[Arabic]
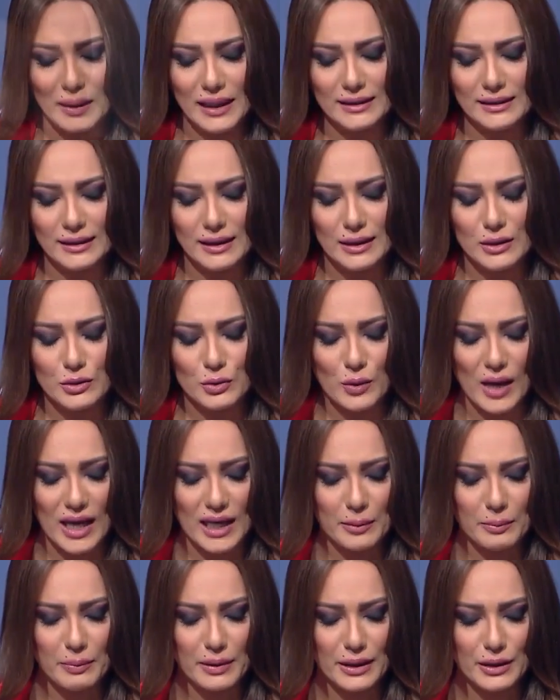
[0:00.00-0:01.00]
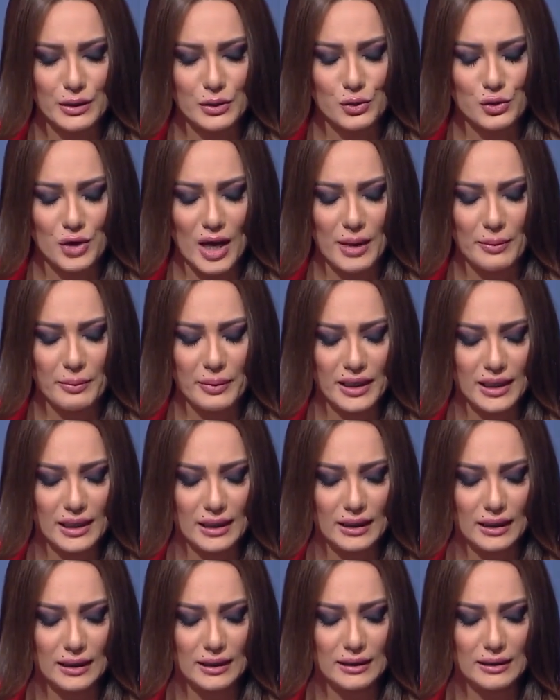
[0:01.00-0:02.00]
طبعا آه، صهيب
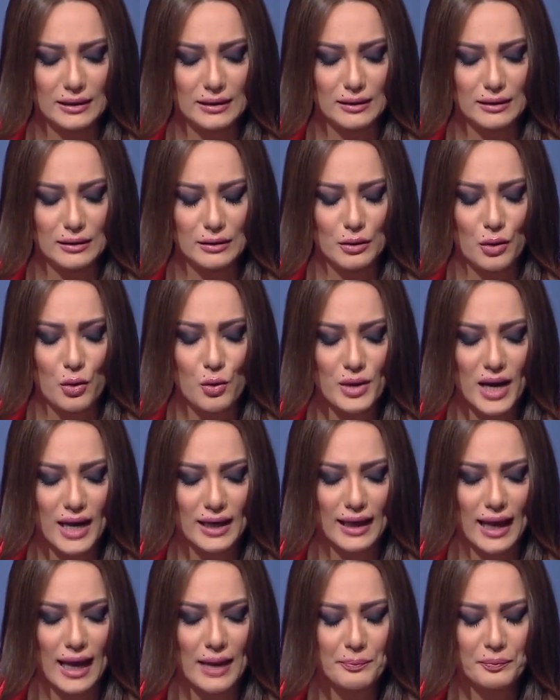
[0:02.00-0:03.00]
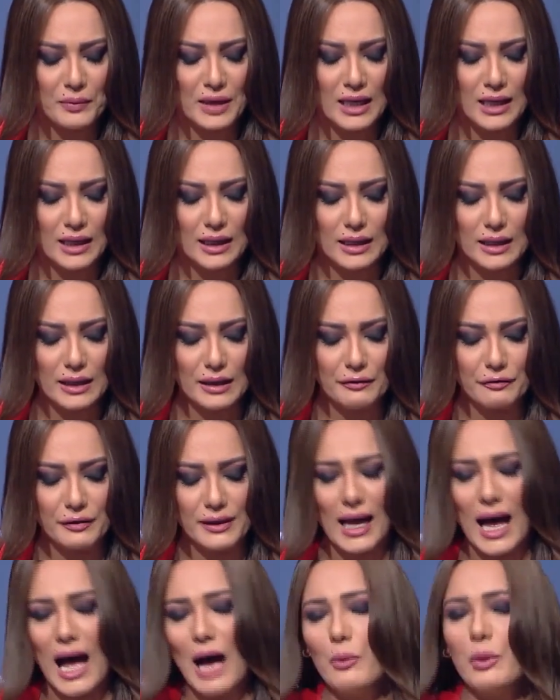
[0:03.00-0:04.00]
جابر هناك آه، في
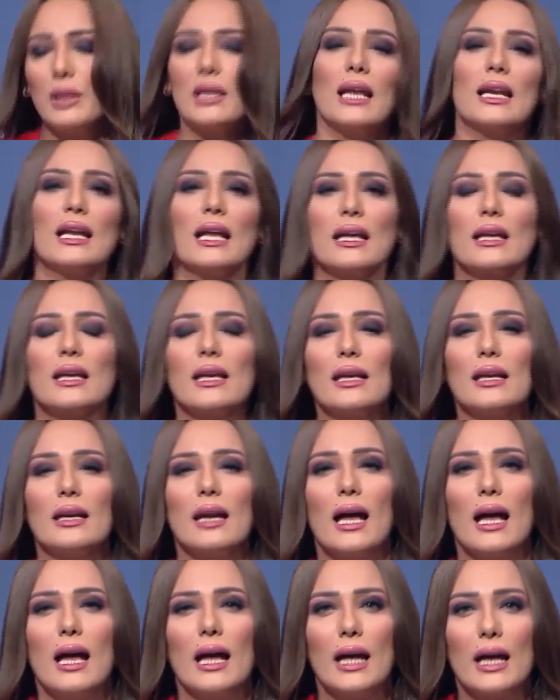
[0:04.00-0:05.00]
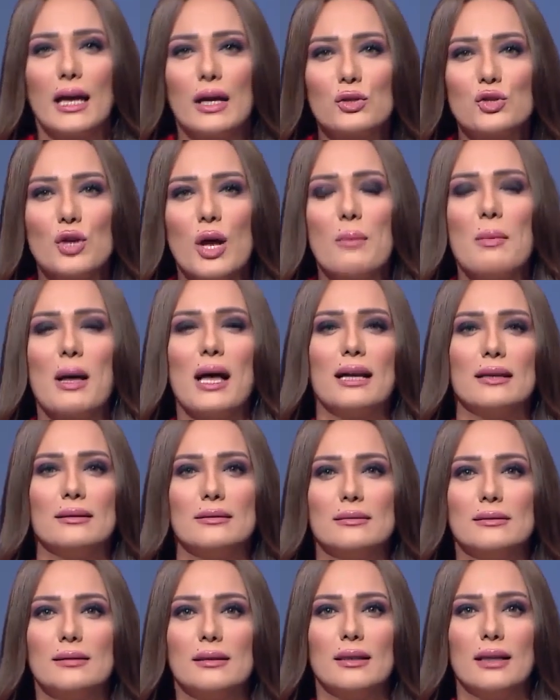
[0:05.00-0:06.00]
الآونة الأخيرة
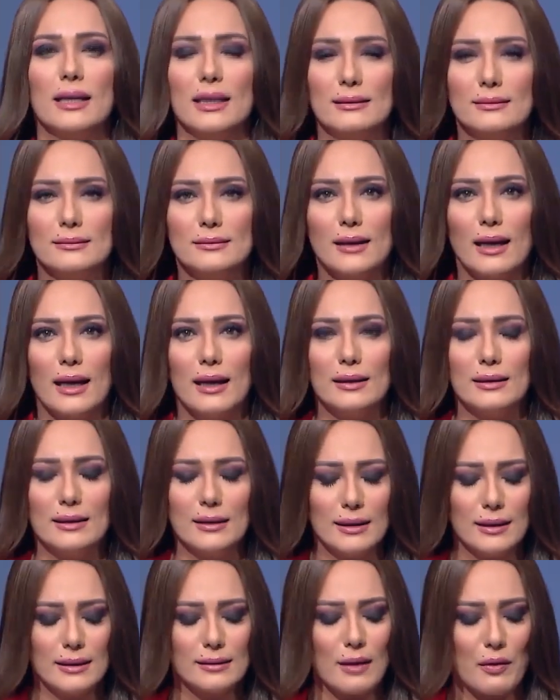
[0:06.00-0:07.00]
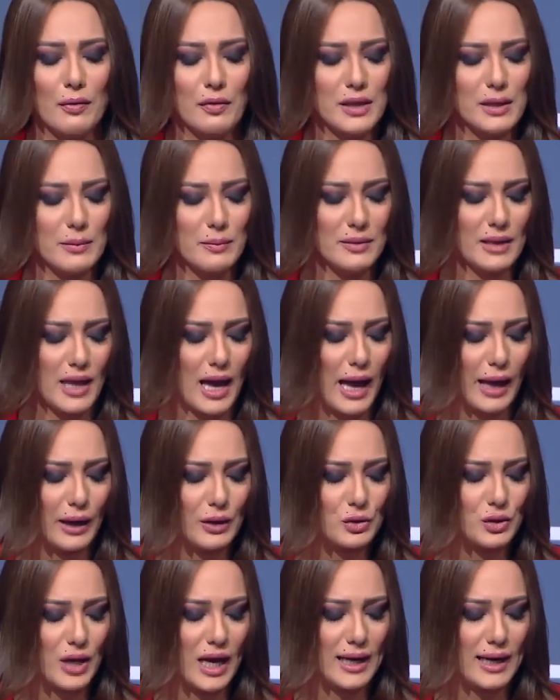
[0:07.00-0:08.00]
هجمات عدة لتنظيم
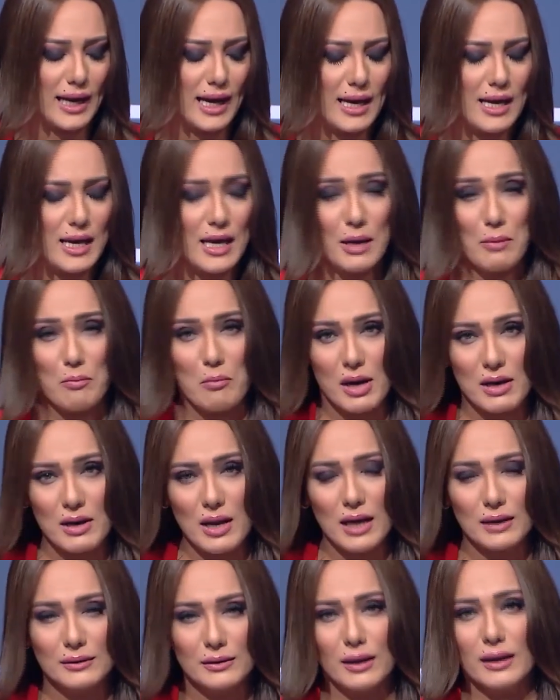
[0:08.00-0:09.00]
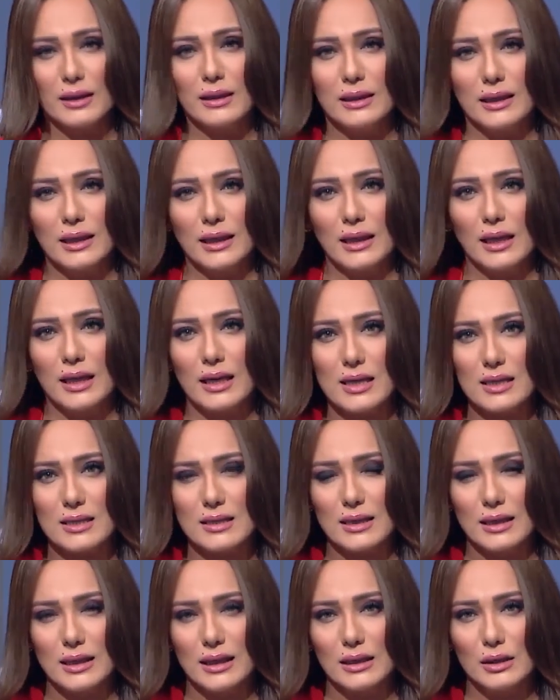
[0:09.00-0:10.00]
داعش على مناطق
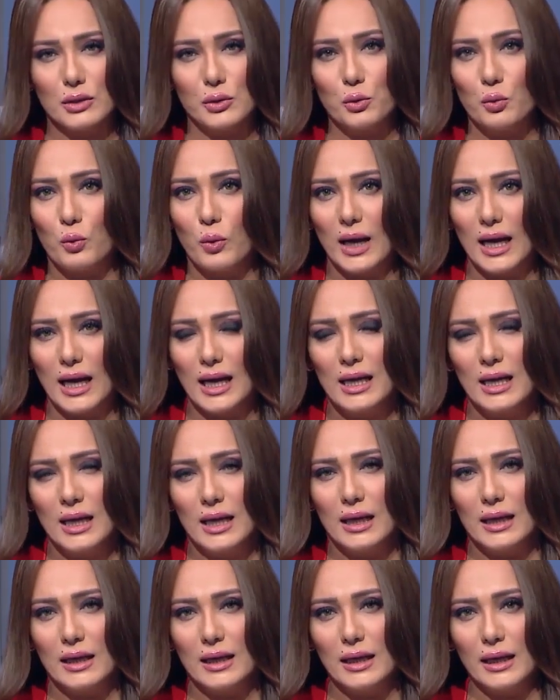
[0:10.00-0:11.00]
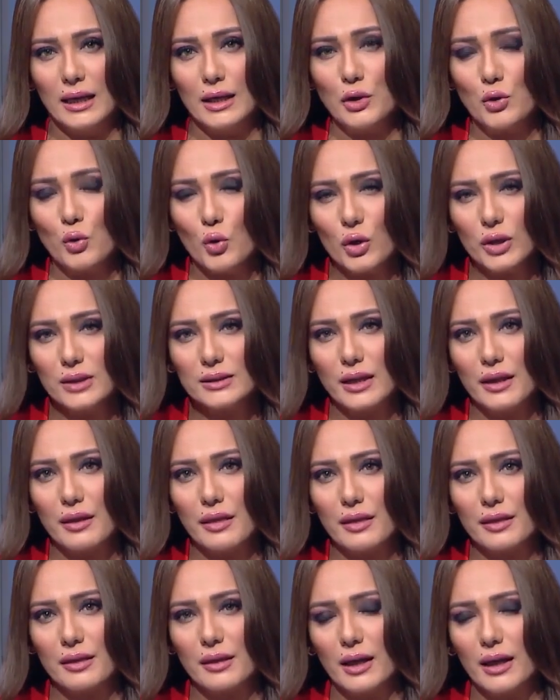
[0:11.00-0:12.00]
لقسد
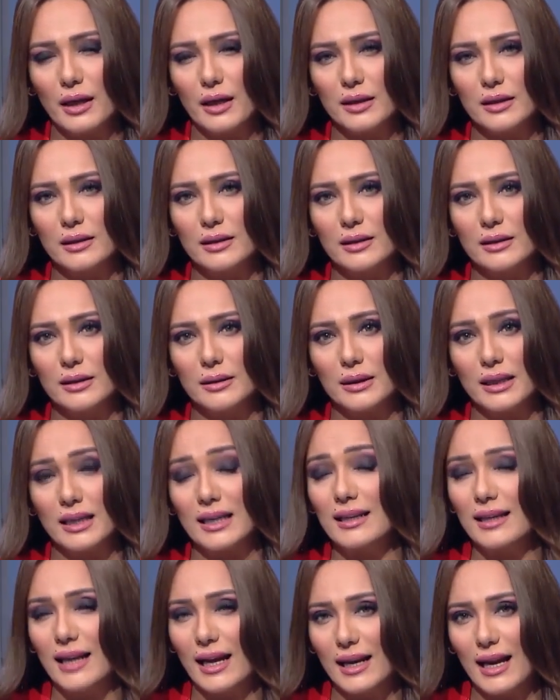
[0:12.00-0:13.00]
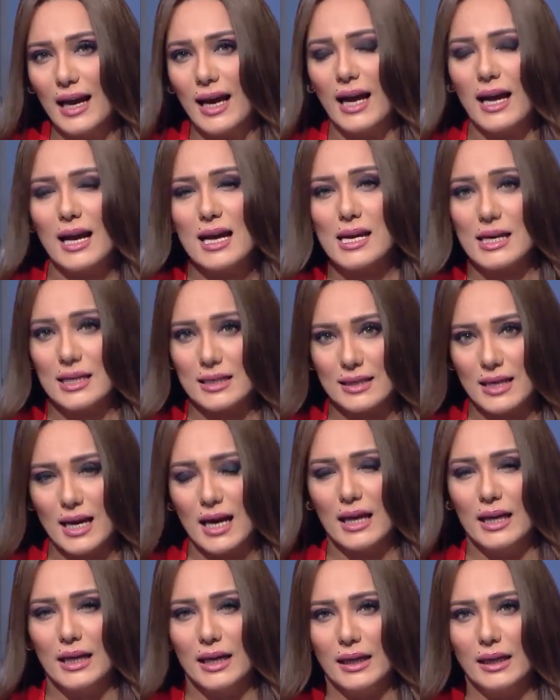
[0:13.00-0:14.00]
ويحدث آه، خلالها
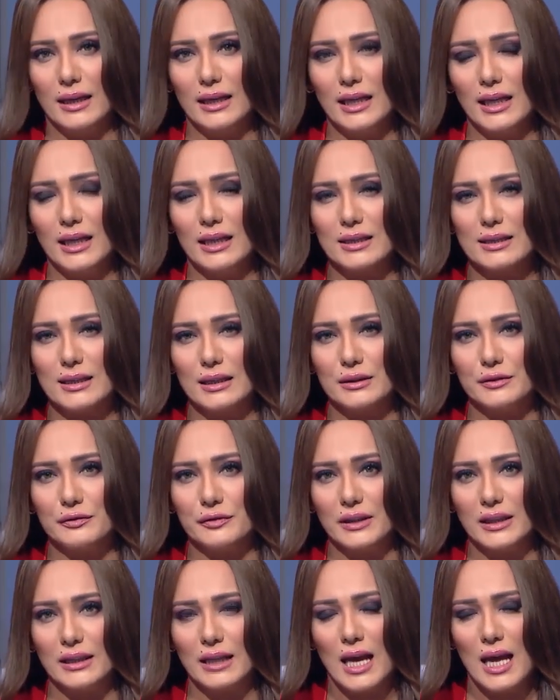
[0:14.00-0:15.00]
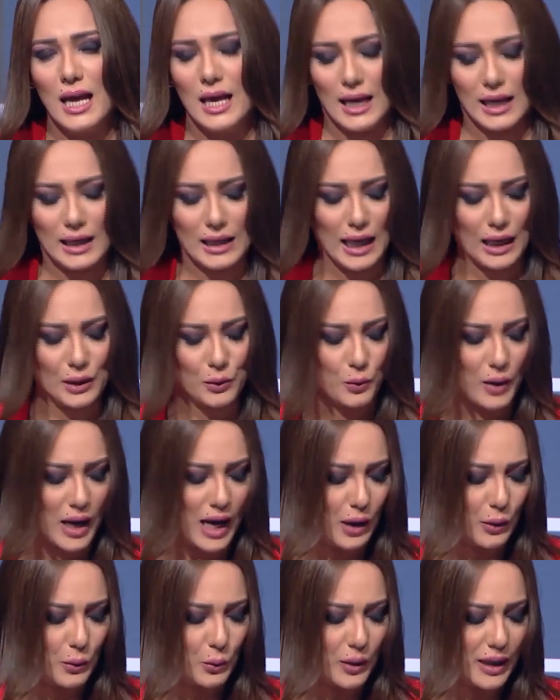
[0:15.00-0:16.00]
خسائر لقسد في
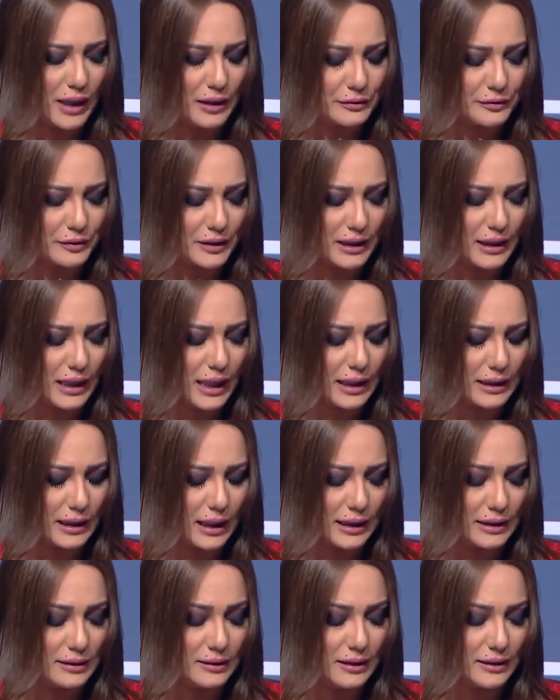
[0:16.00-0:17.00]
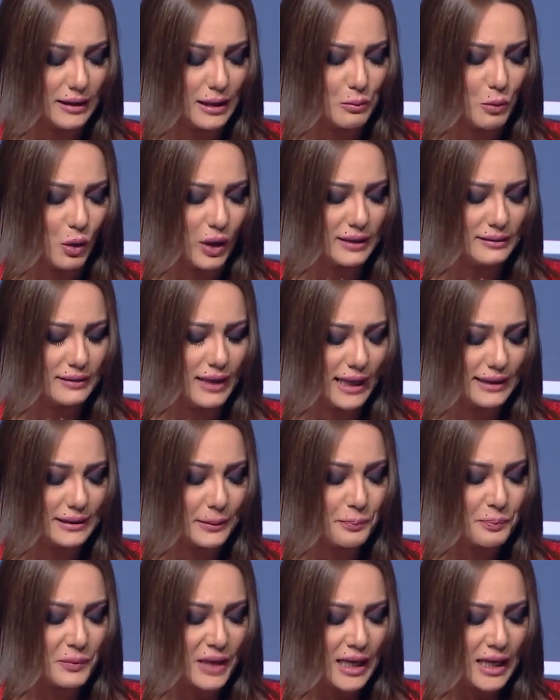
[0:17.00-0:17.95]
الأرواح وفي آه، أيضا المعدات